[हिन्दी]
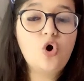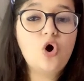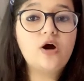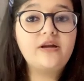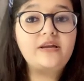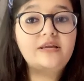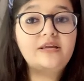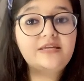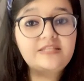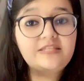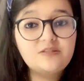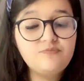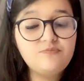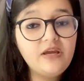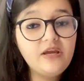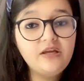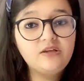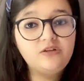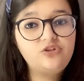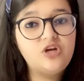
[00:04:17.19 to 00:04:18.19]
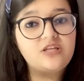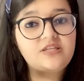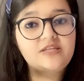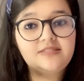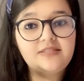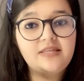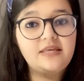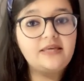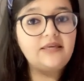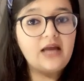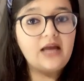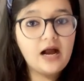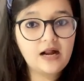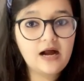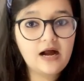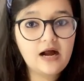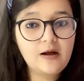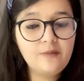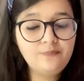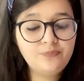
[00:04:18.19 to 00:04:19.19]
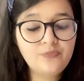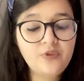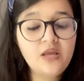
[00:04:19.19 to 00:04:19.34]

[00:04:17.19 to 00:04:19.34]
और इसमें जजेस ने क्या कहा